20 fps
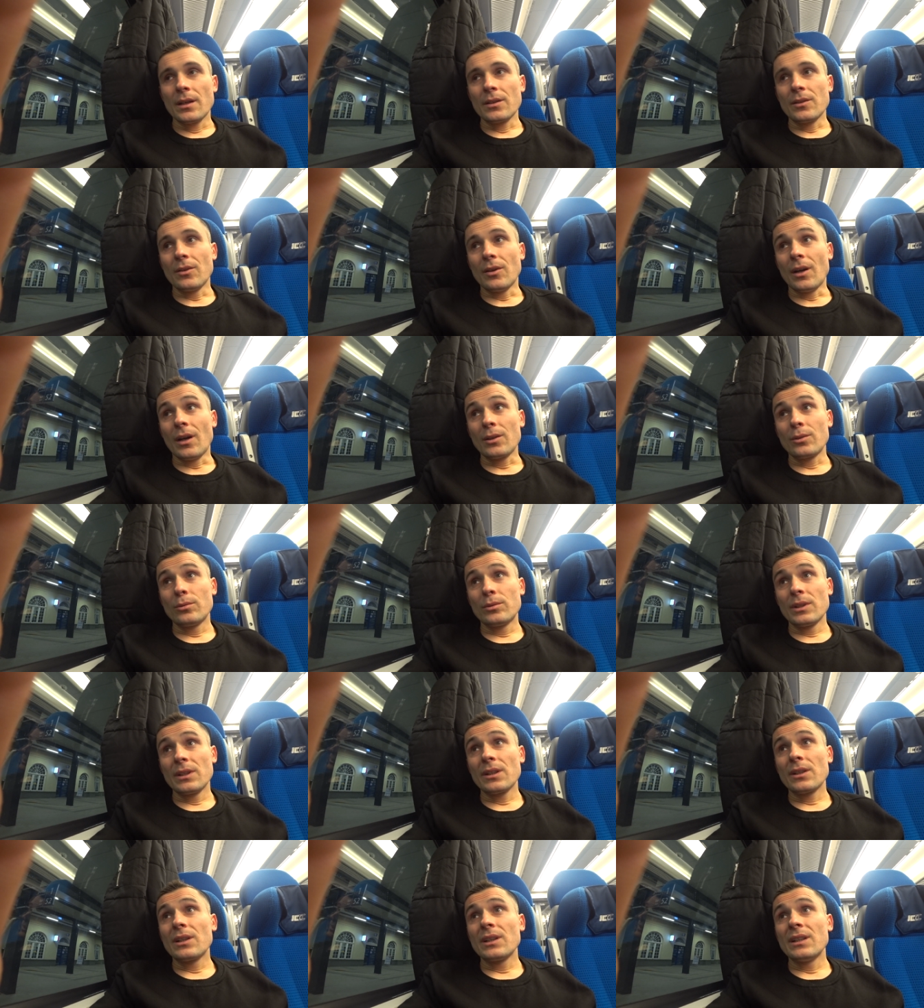No a
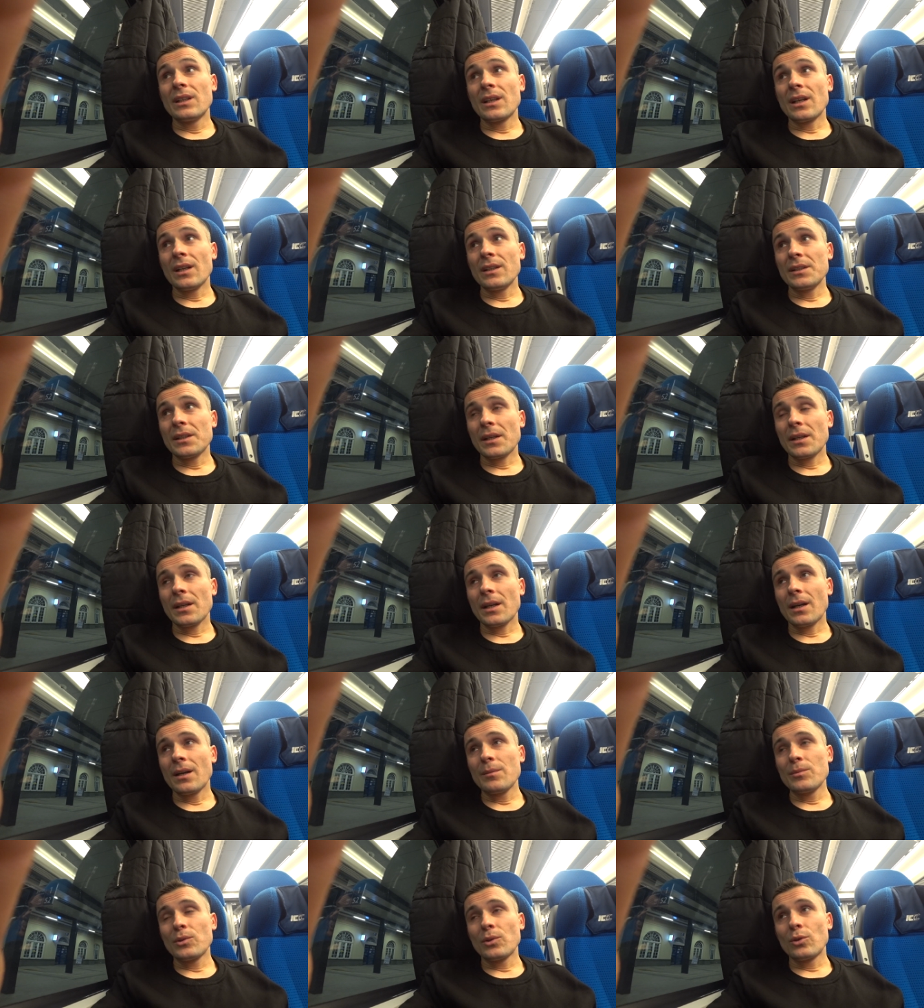tutaj generalnie jak
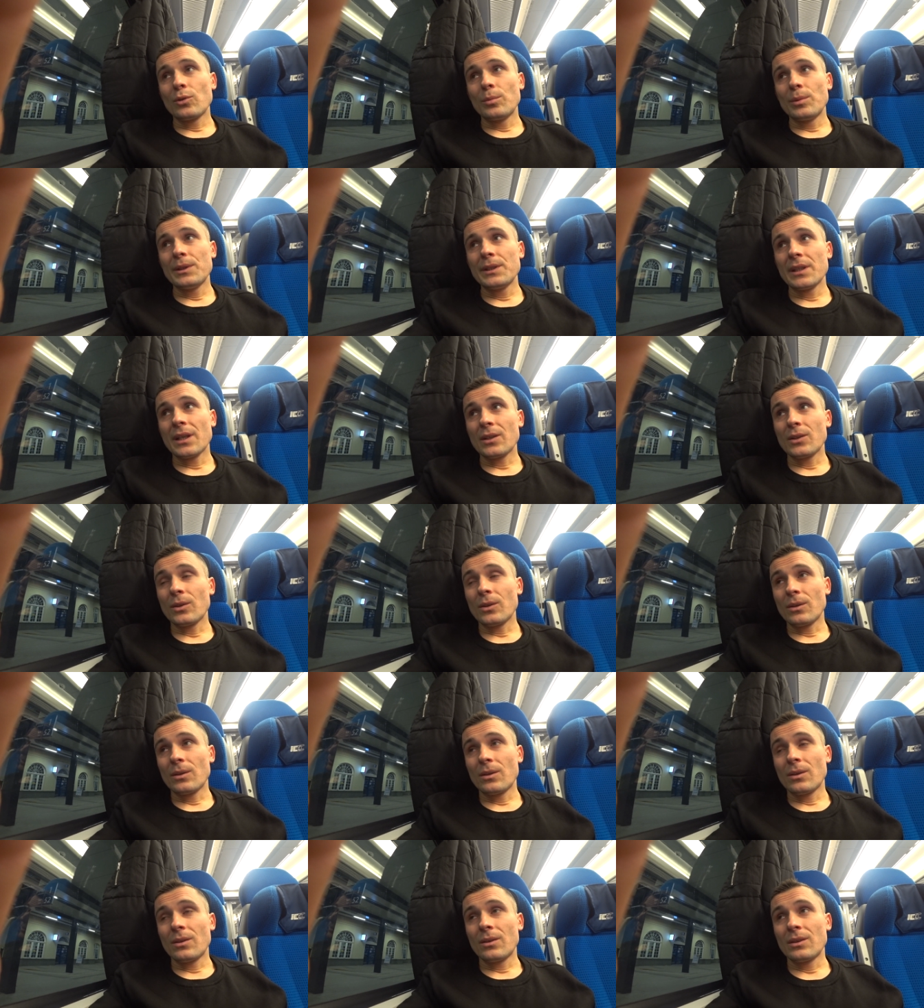jechałem do Lublina,
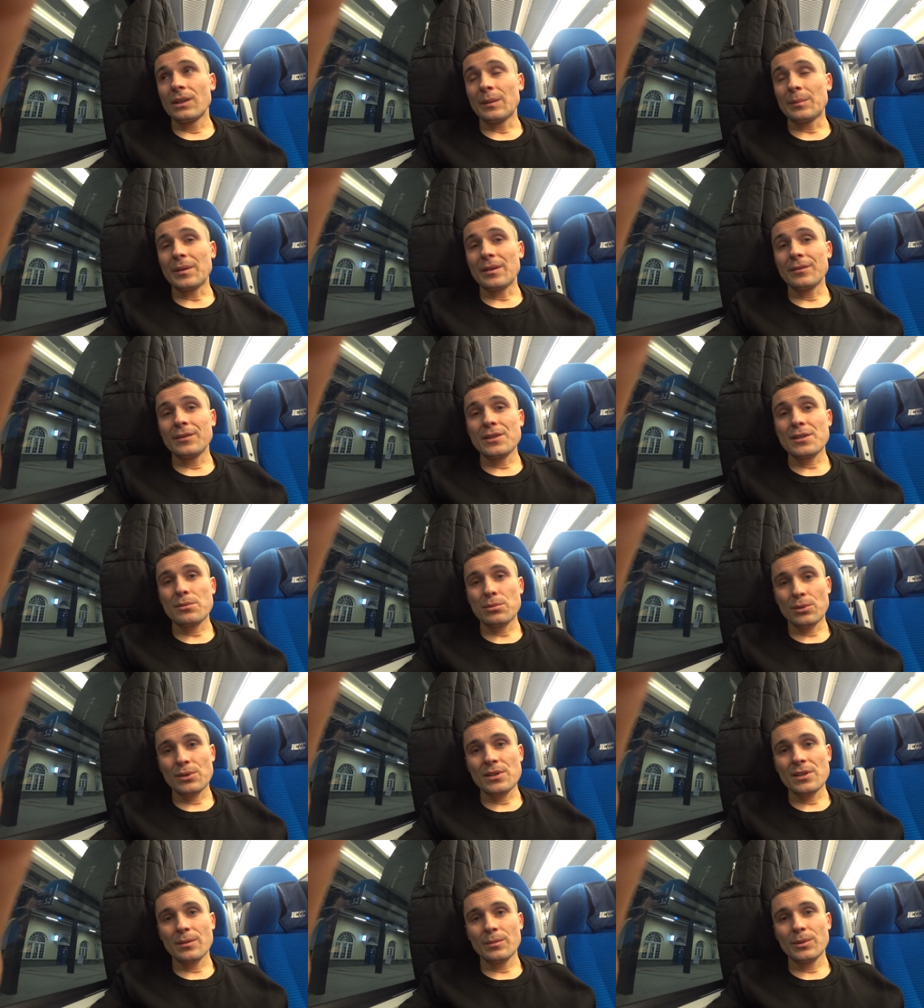to naprawdę
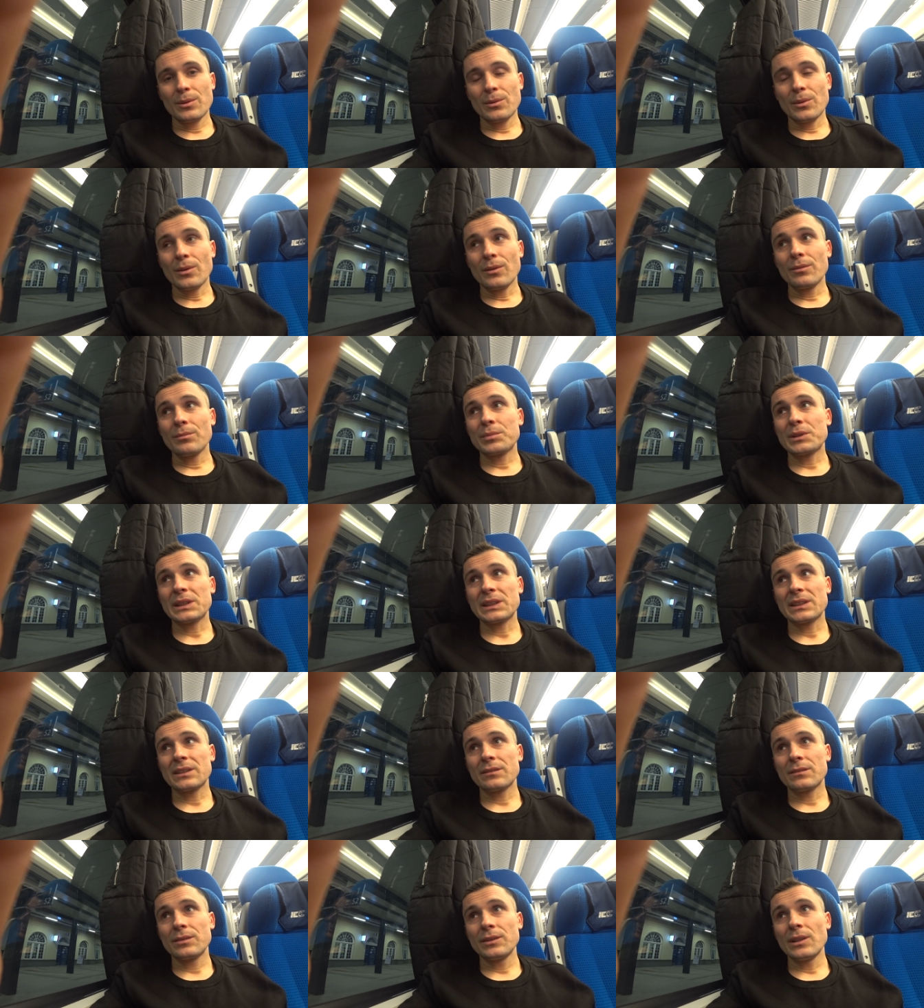słońce było.
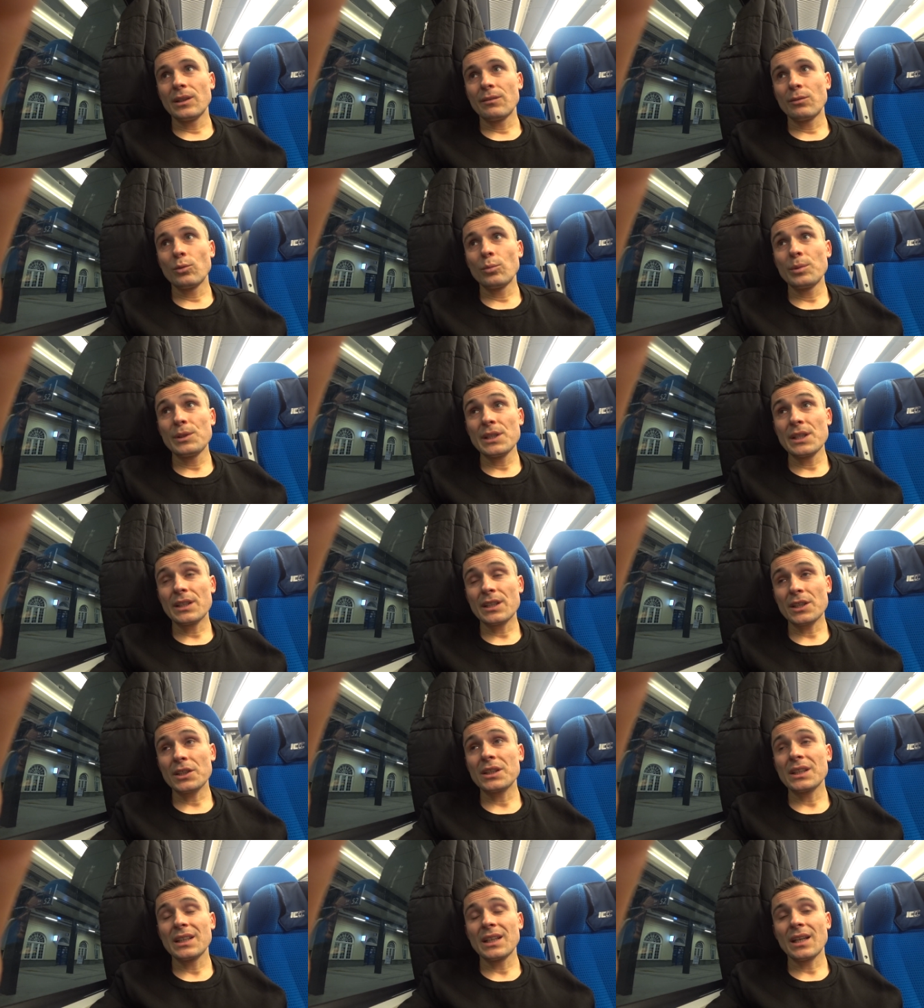Przez chwilę w Lublinie
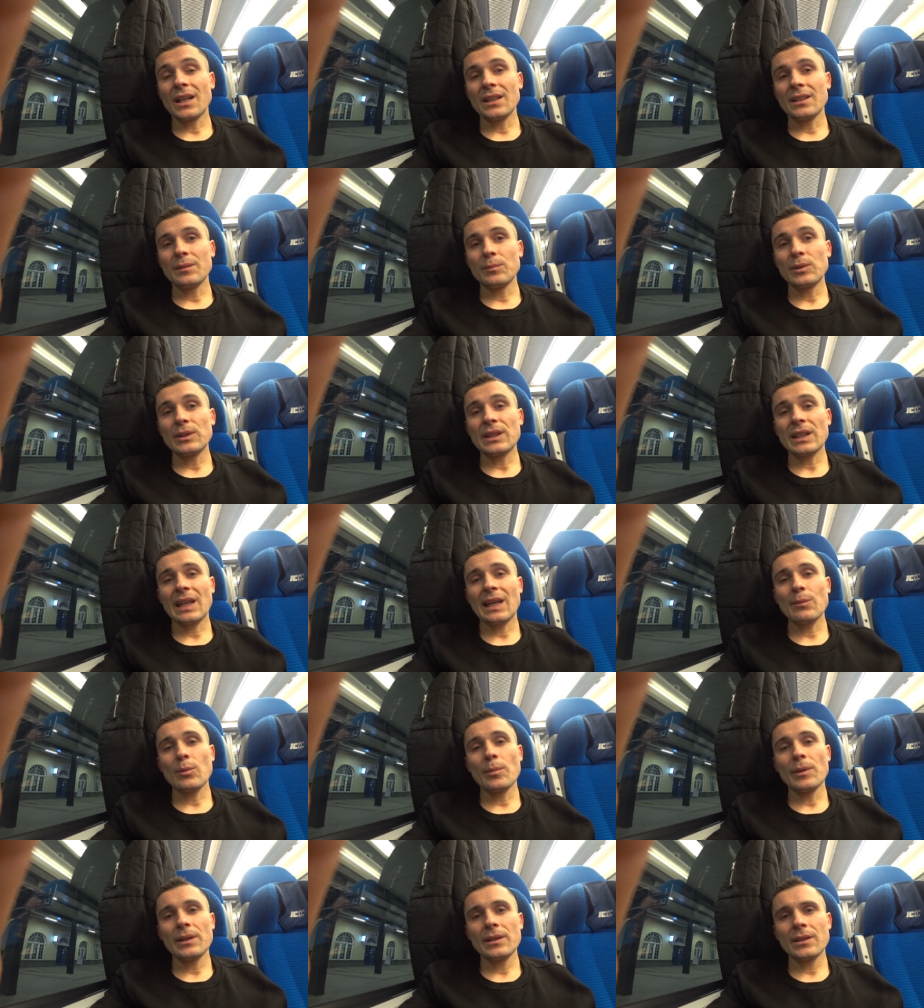też generalnie były takie
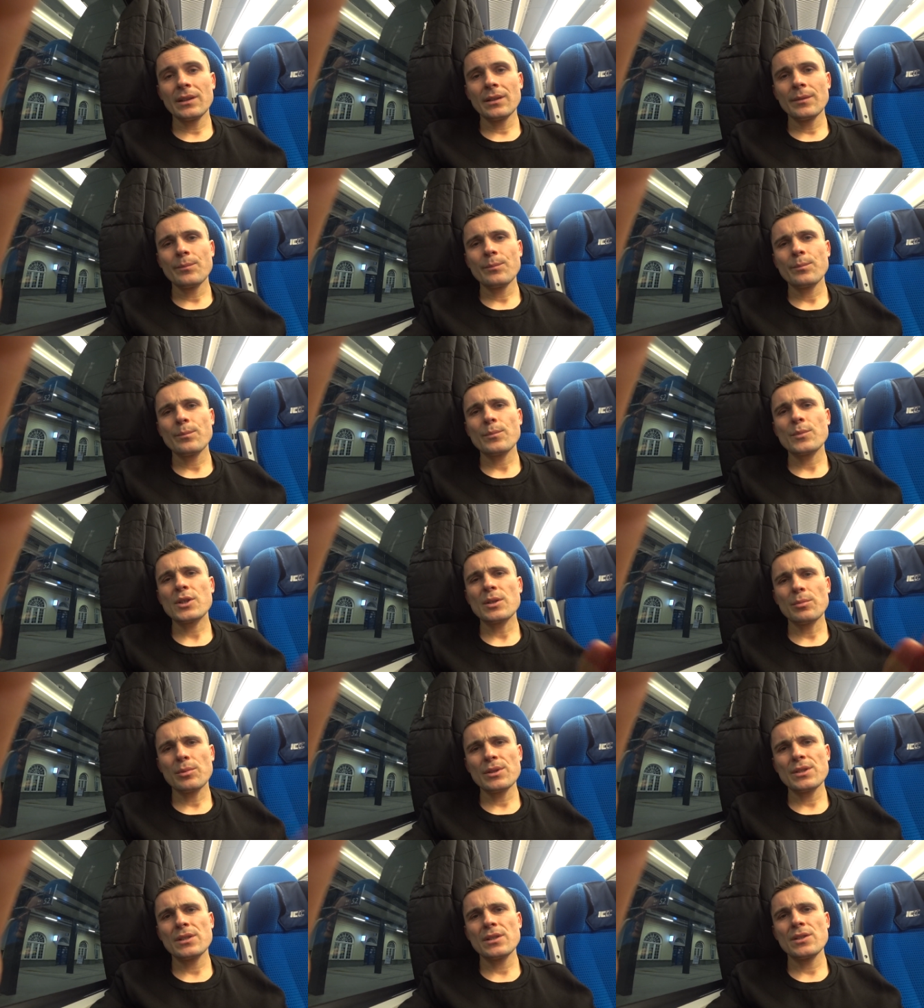momenty,
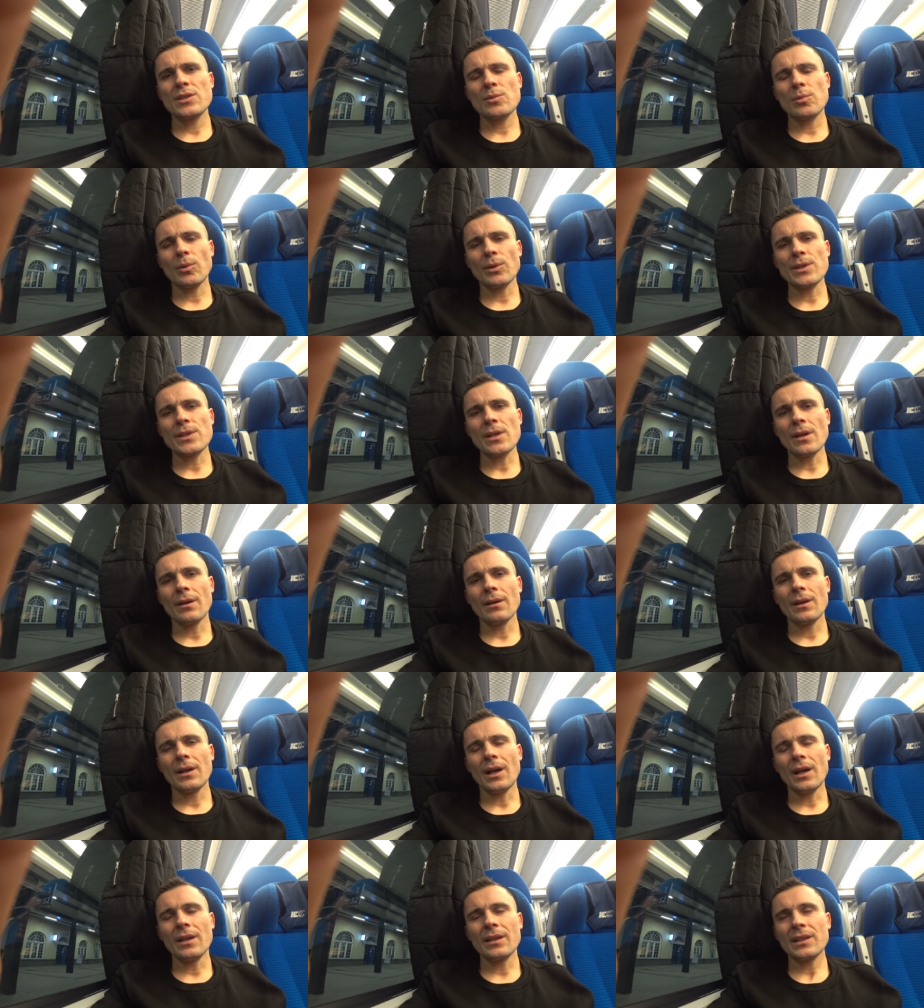przebłyski słońca,
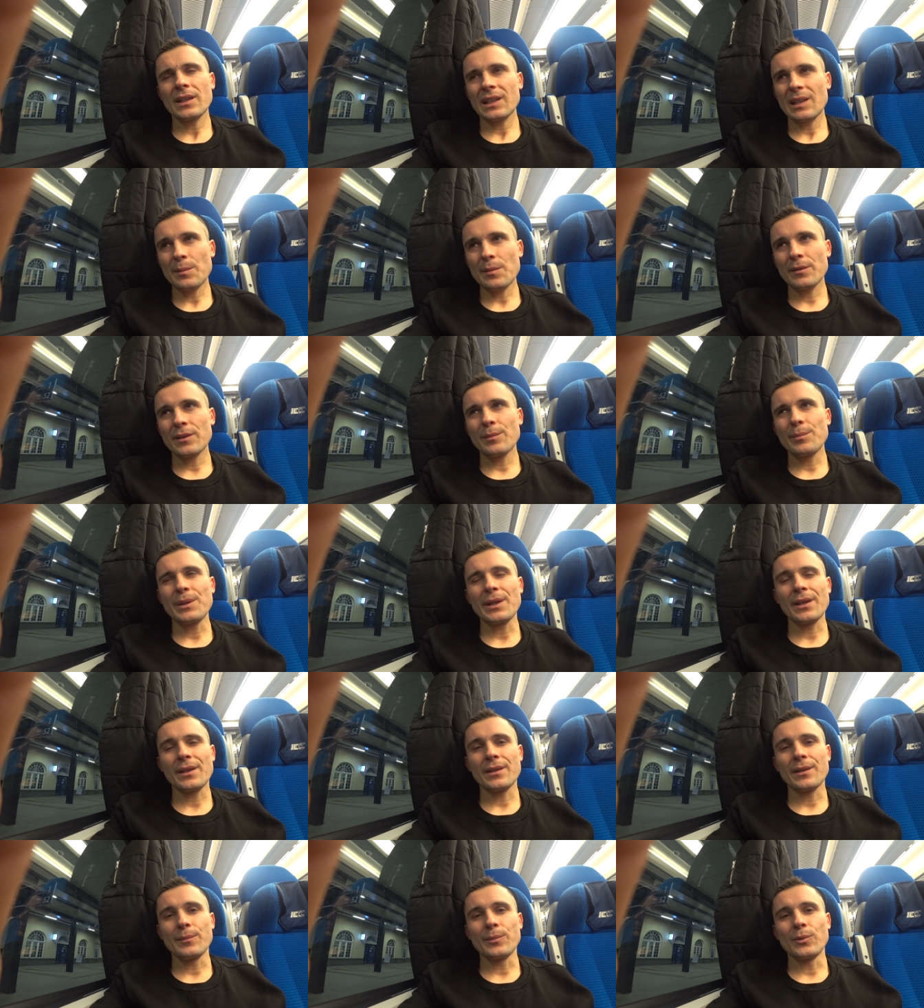ale tak naprawdę
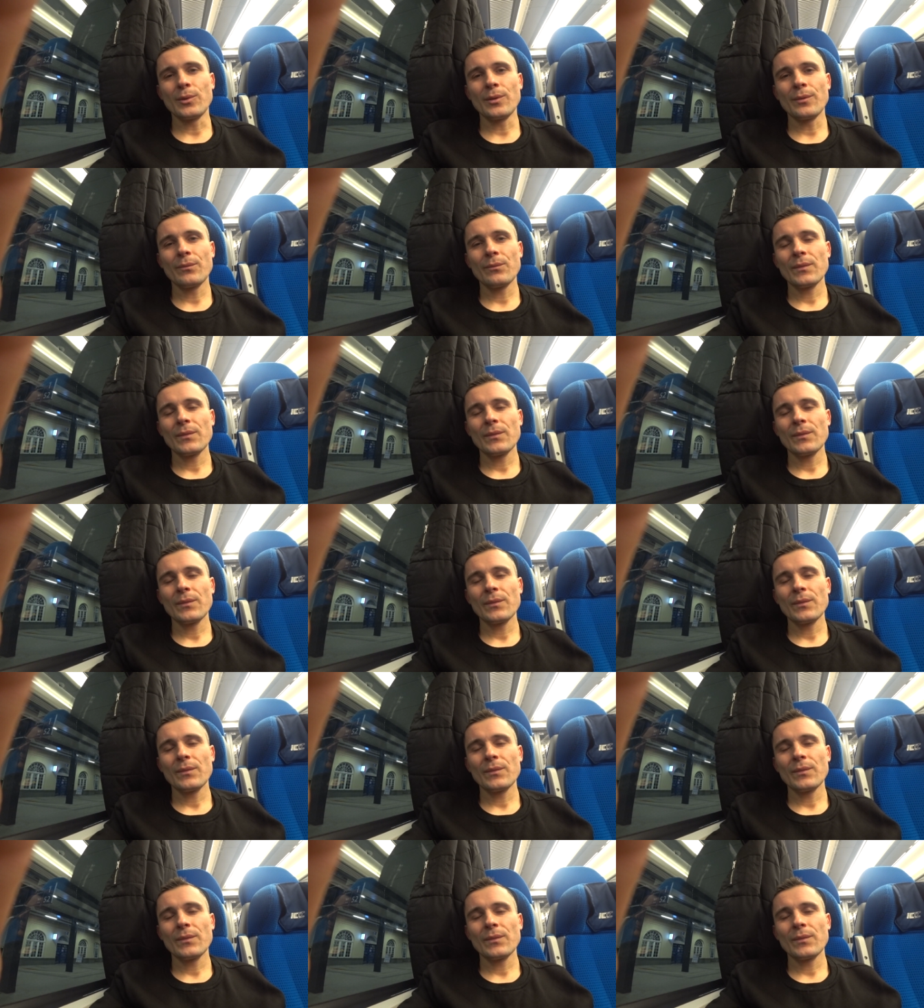pięknie było.